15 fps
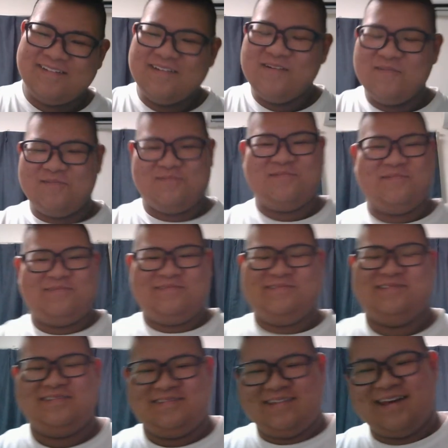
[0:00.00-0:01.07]
思
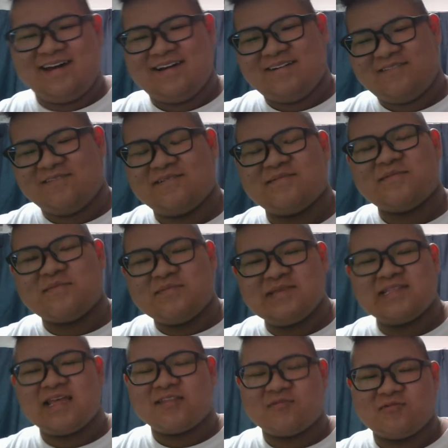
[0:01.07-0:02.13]
うよな俺もみ
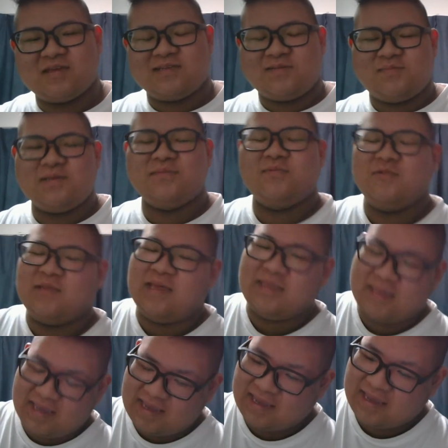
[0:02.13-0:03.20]
んなと同じ貧乏なん
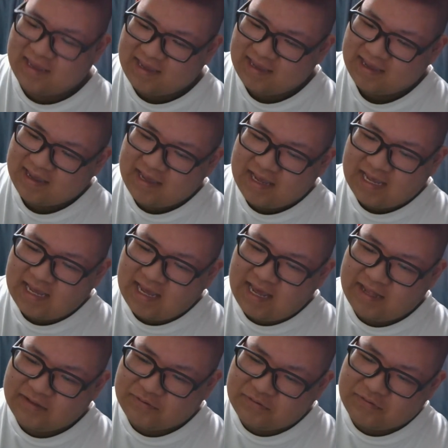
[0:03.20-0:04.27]
で
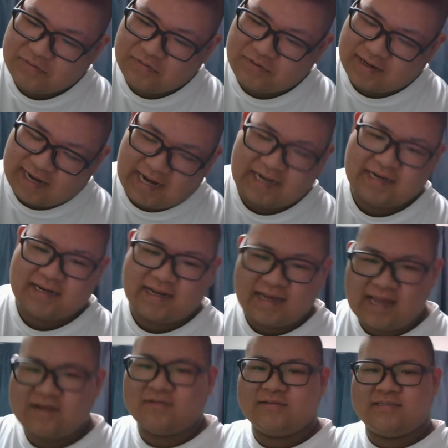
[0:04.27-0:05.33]
あの俺金
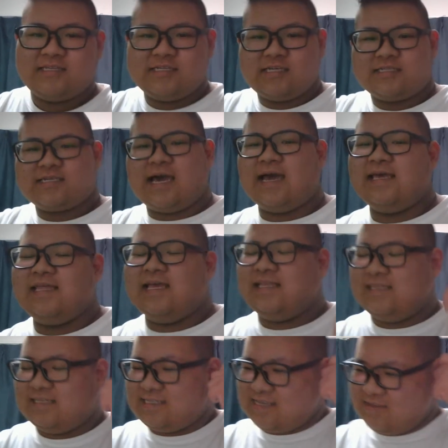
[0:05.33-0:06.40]
あの T シャツ買えない
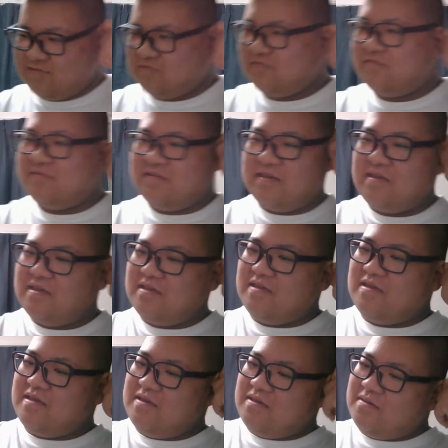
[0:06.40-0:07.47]
んですけど
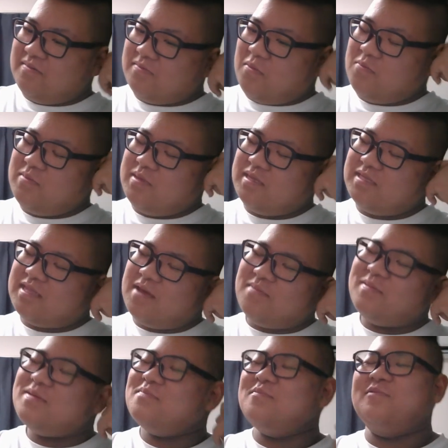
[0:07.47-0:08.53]
もうみんな
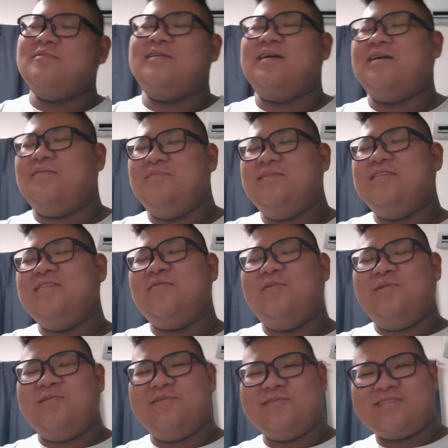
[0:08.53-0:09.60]
貧乏だからみんな
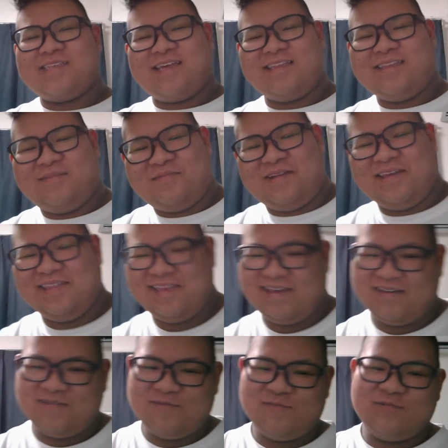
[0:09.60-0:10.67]
俺のグッズ買ってもらえね
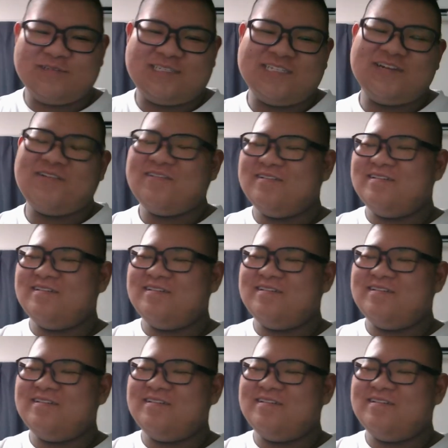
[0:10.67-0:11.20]
面白